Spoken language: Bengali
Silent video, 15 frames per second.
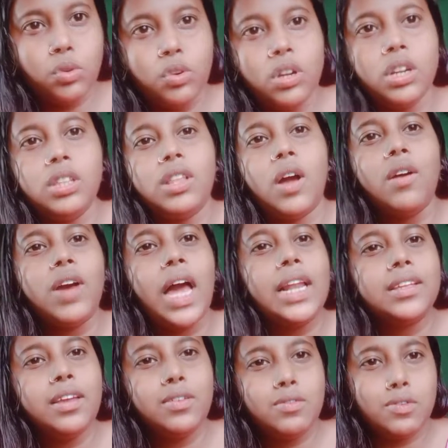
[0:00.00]
ওঠেনি তাও
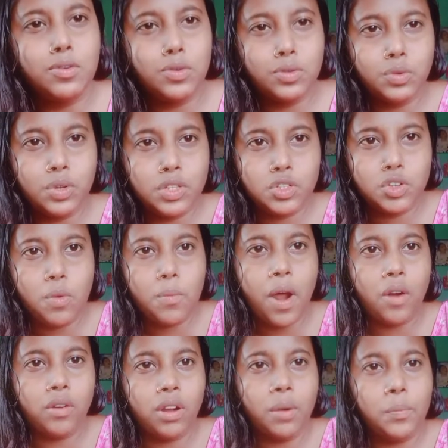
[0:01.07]
কালকে একটু রোদ উঠেছিল বারোটার